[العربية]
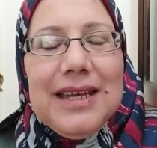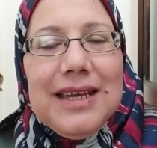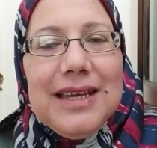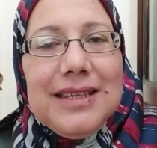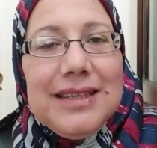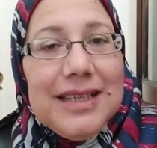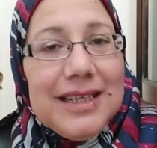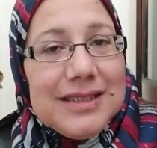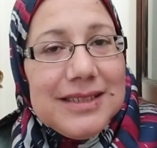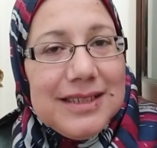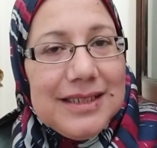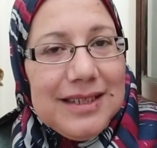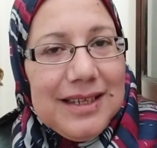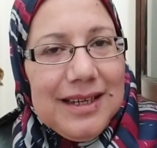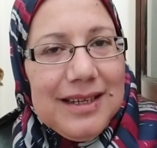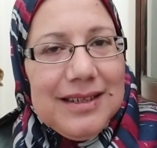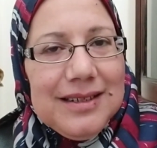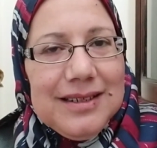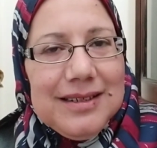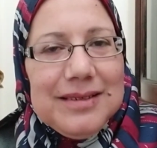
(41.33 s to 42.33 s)

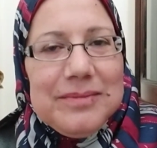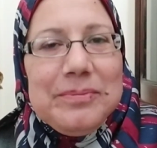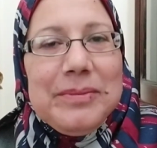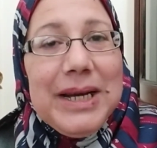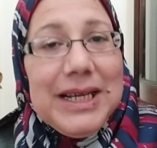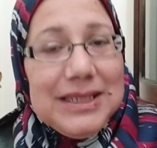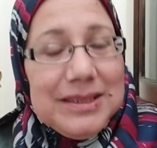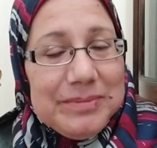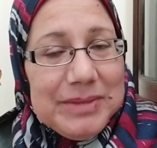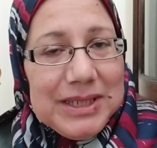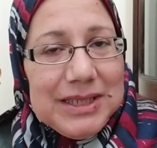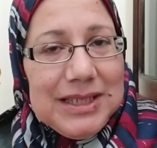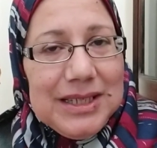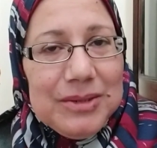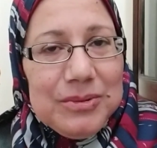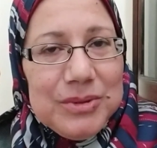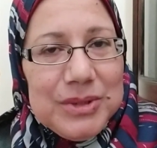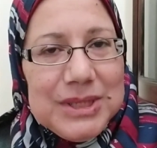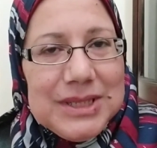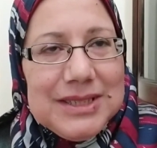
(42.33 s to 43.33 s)
النتيجه بعد ما
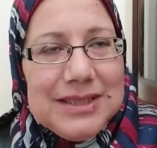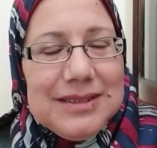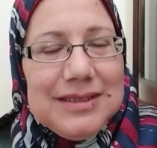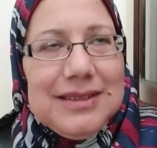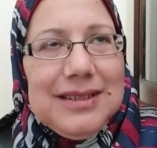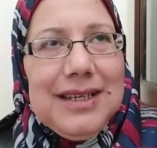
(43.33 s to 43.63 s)
اتجوزت